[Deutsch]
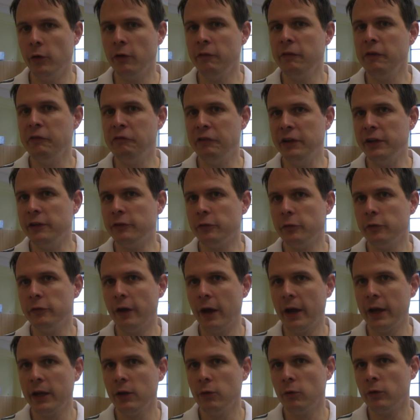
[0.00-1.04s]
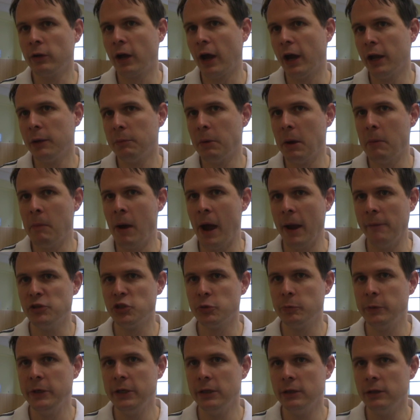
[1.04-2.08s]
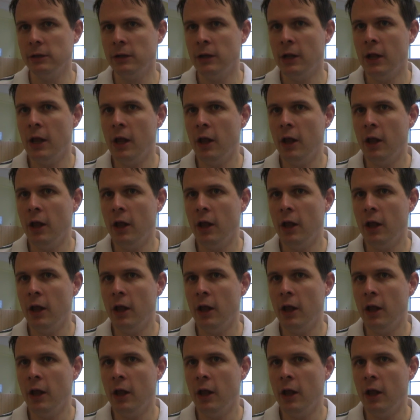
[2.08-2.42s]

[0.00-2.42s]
irgendwie wild zu sein und gerade beim Heimspiel